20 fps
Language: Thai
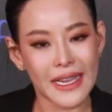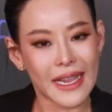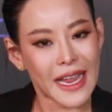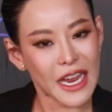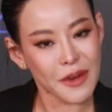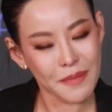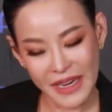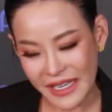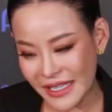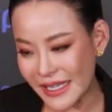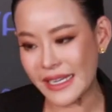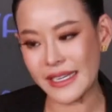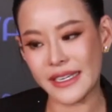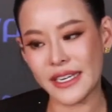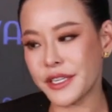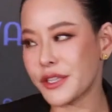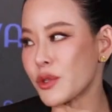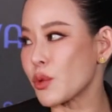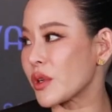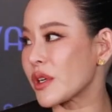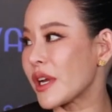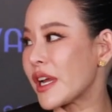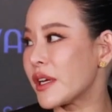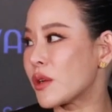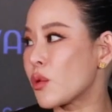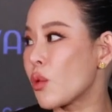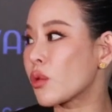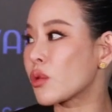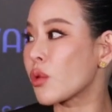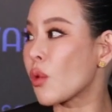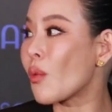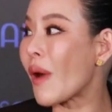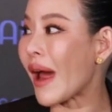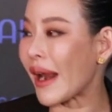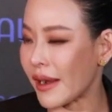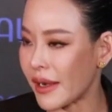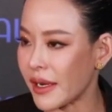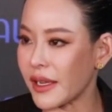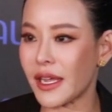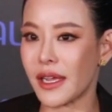ให้มันดีที่สุดในทุกๆวัน
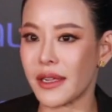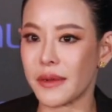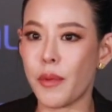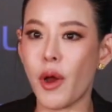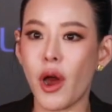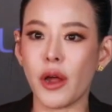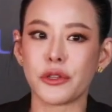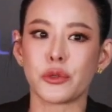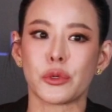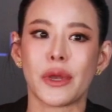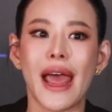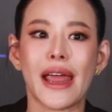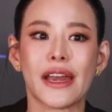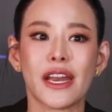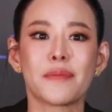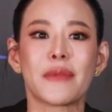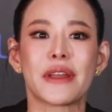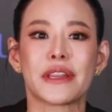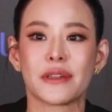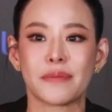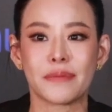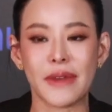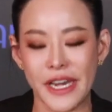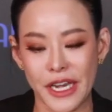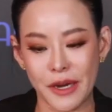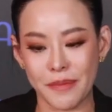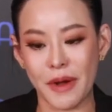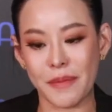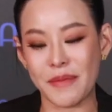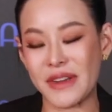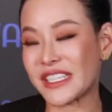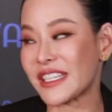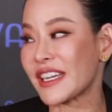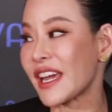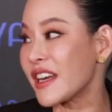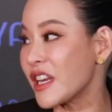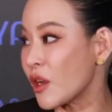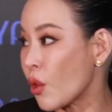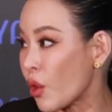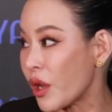เลยนะพอสุดท้ายถ้ามันสำเร็จแล้วมันไม่ใช่
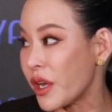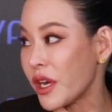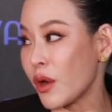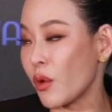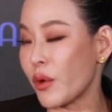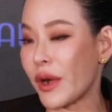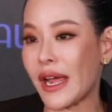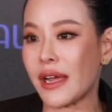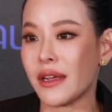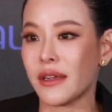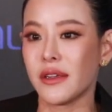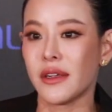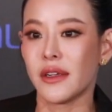แค่หนิงคนเดียวนะ